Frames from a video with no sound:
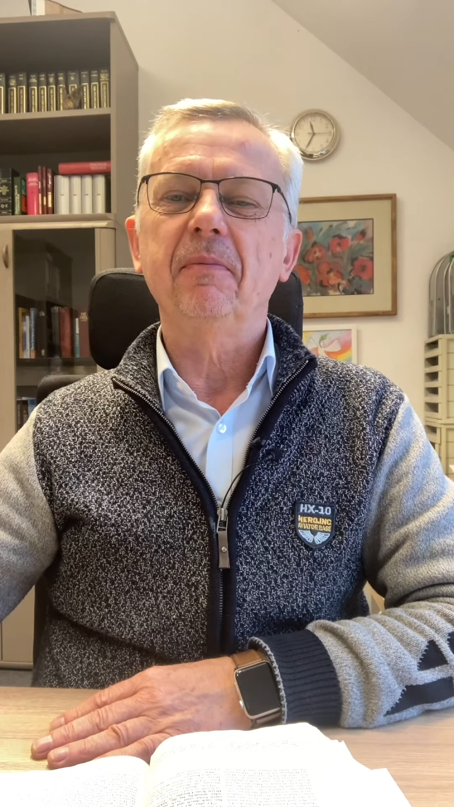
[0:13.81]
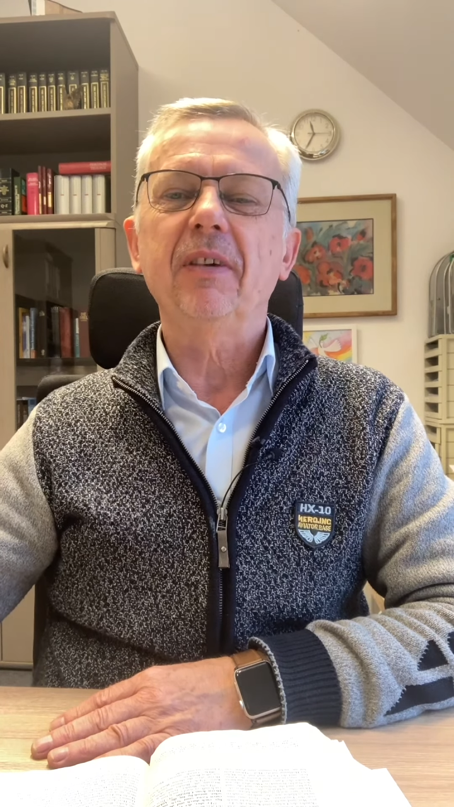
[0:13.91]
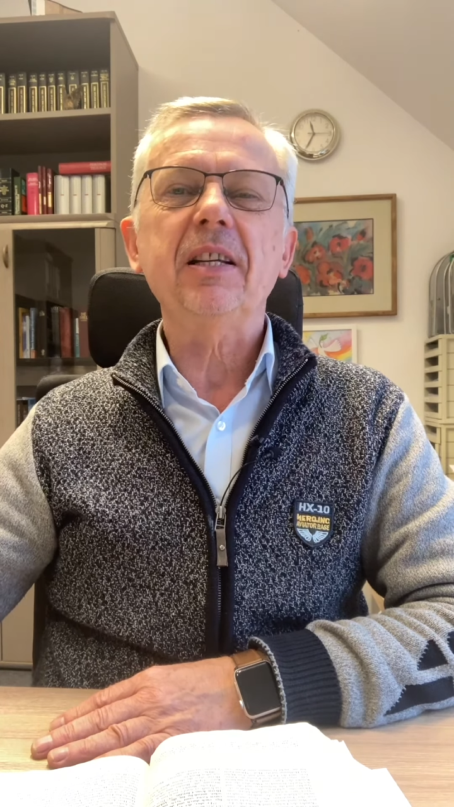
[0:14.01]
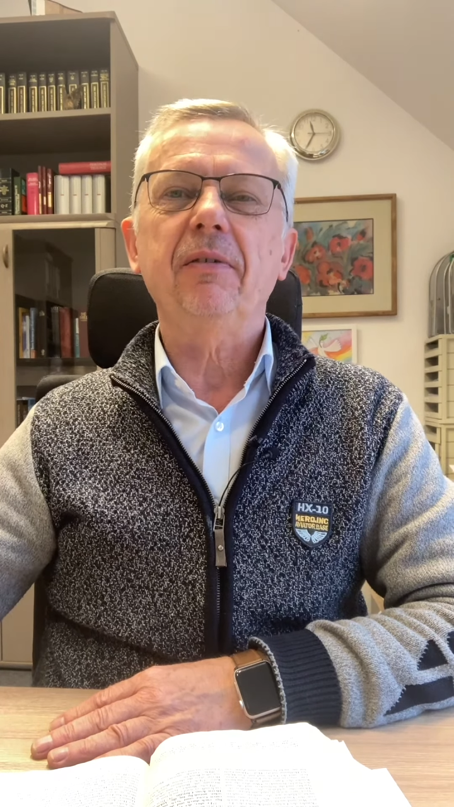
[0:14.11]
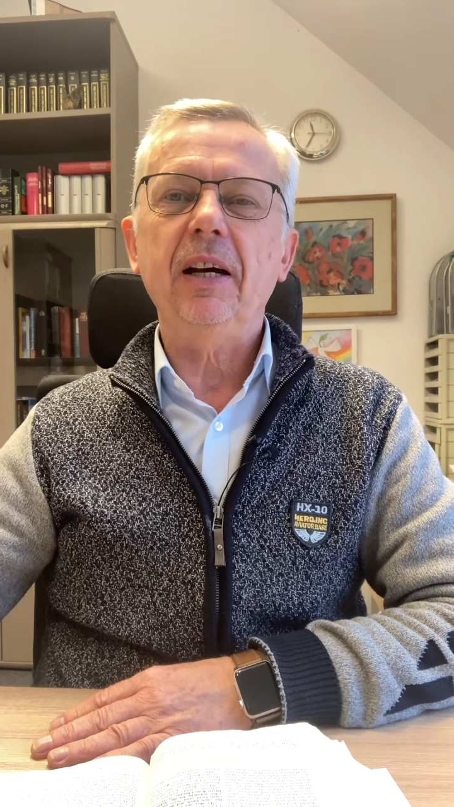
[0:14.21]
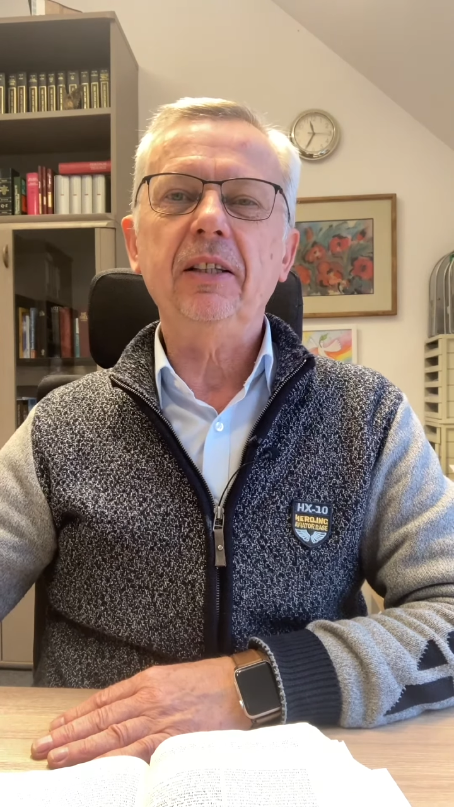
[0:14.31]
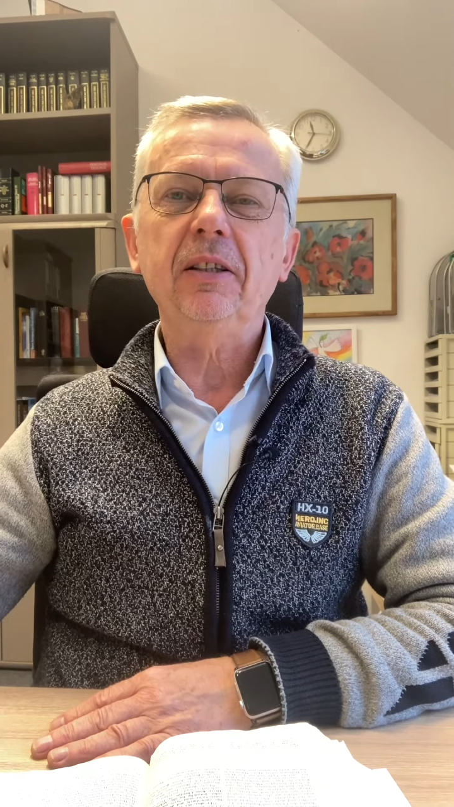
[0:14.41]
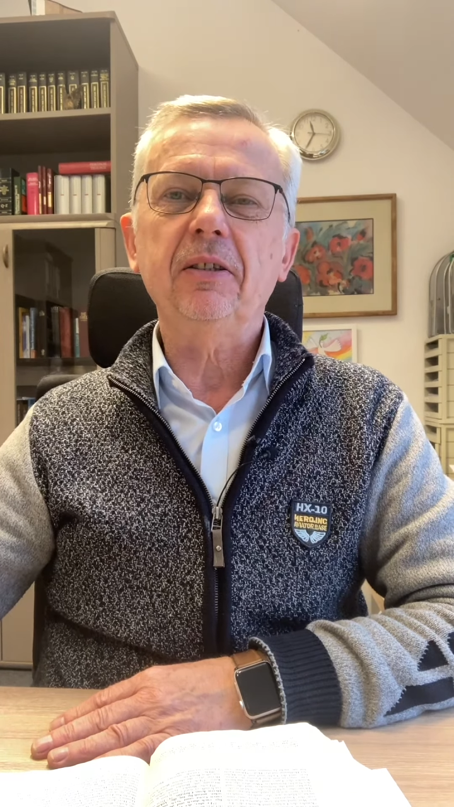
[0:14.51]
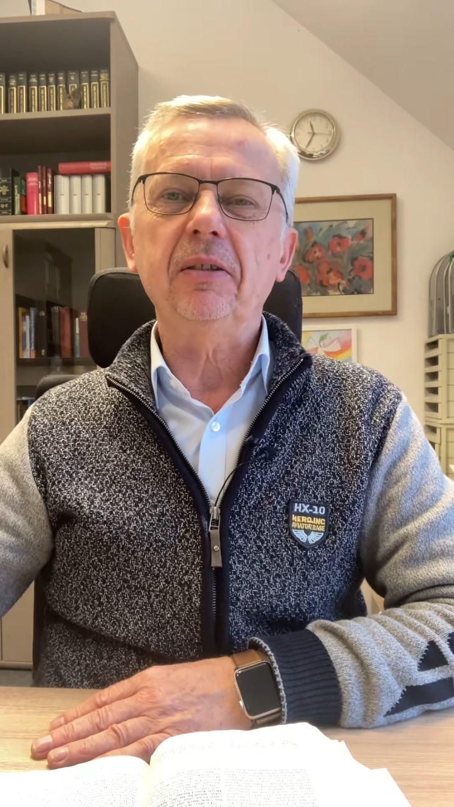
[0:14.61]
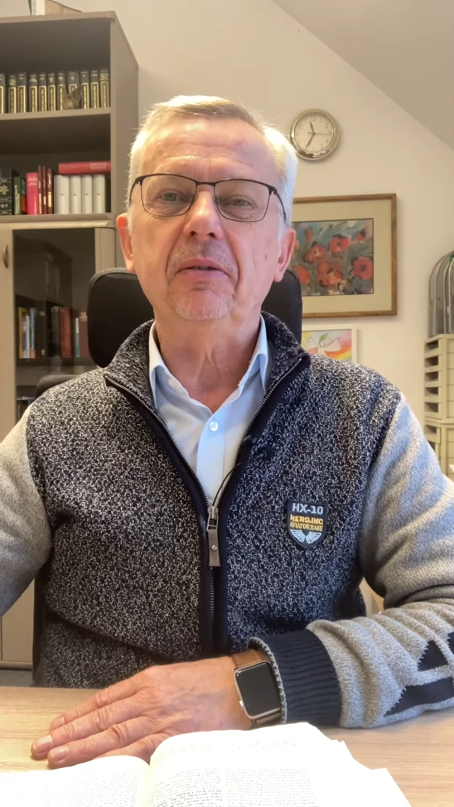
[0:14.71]
Was
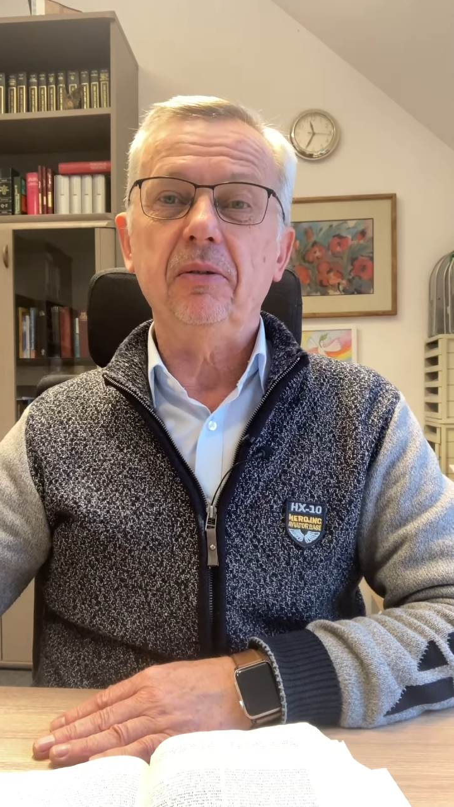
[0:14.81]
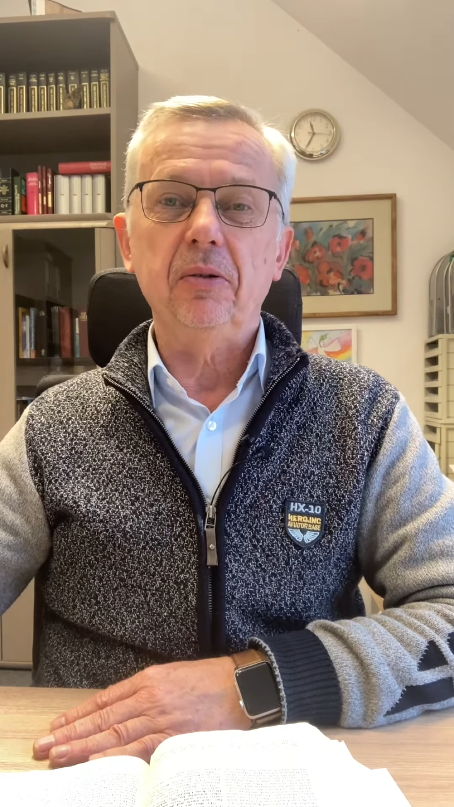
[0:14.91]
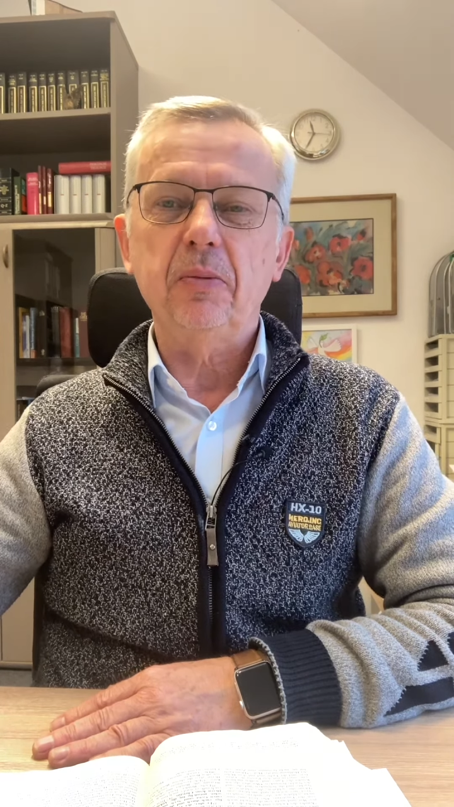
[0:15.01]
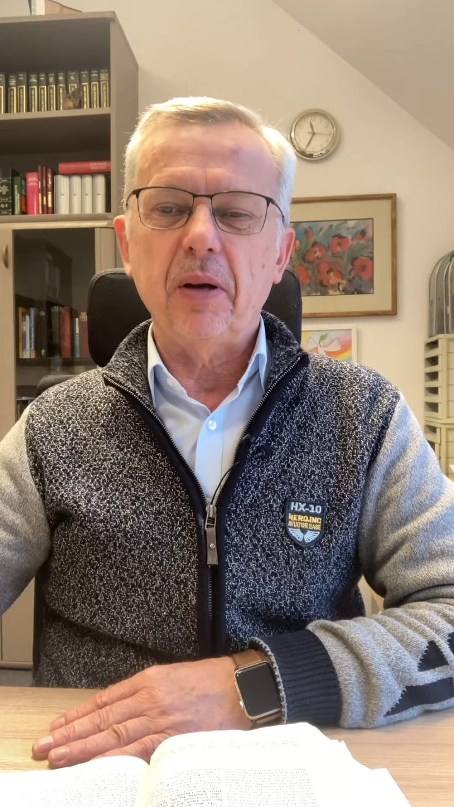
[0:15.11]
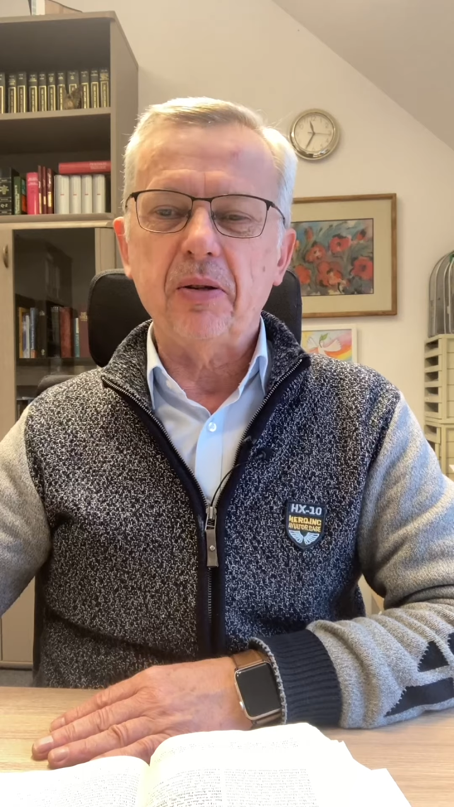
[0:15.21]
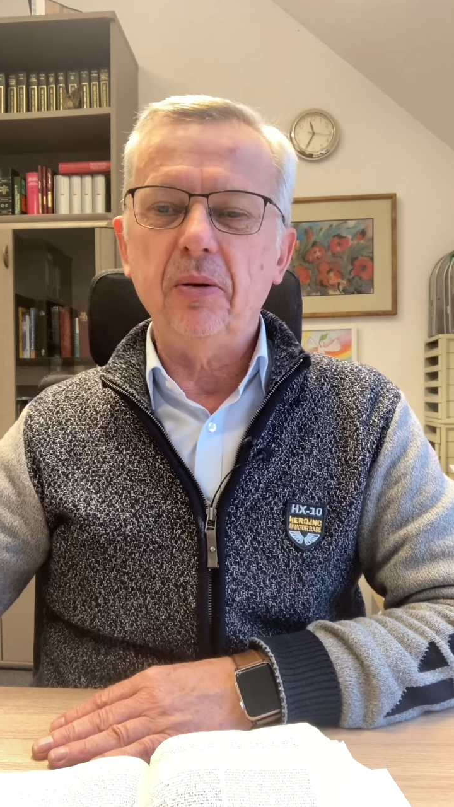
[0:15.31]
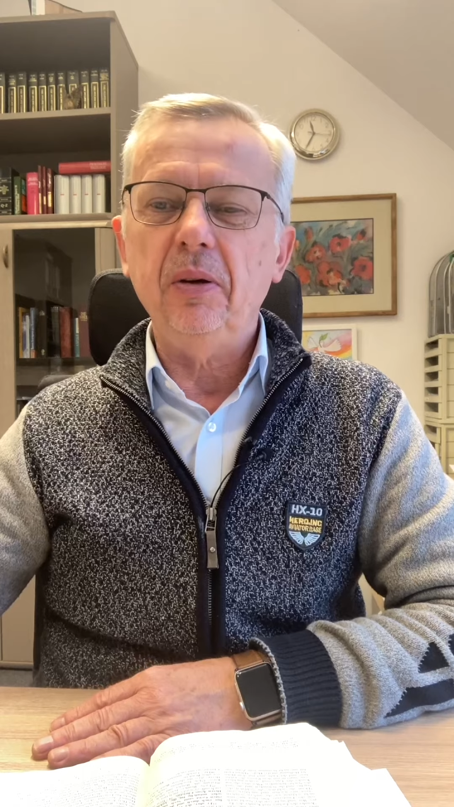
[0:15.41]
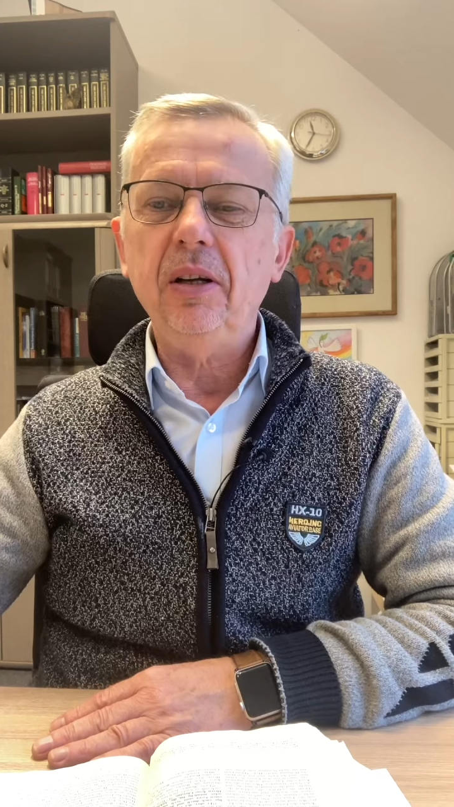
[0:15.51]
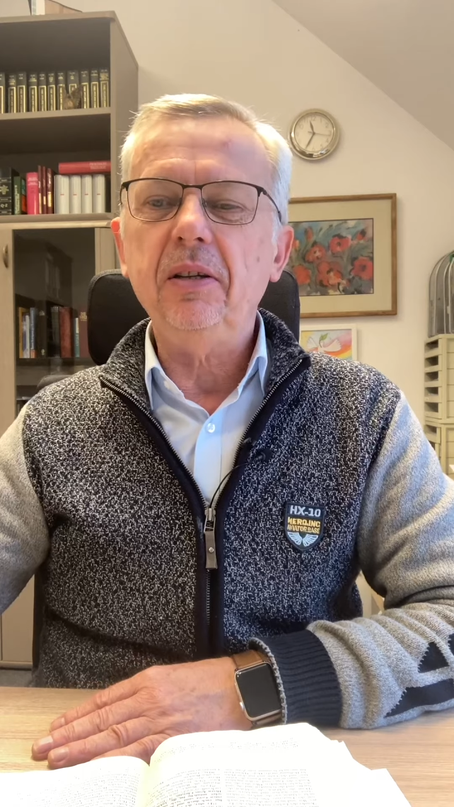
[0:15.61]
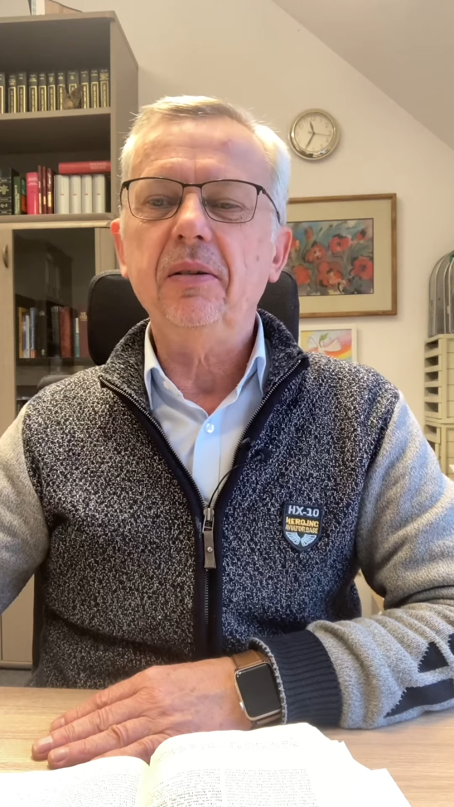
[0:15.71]
erwartet uns
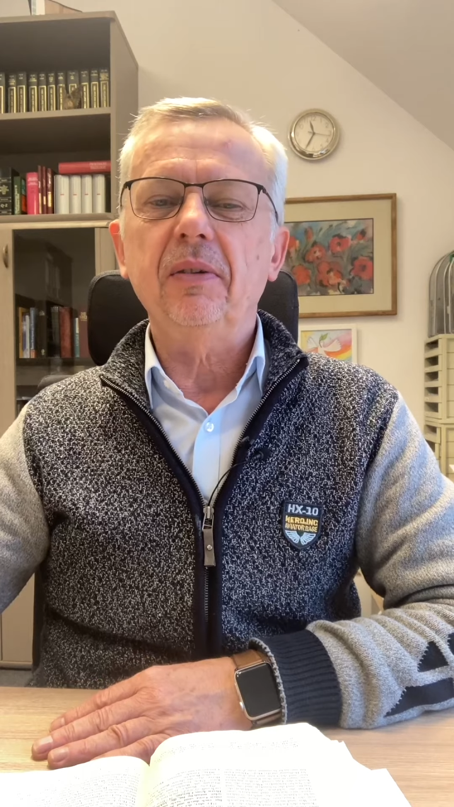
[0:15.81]
persönlich?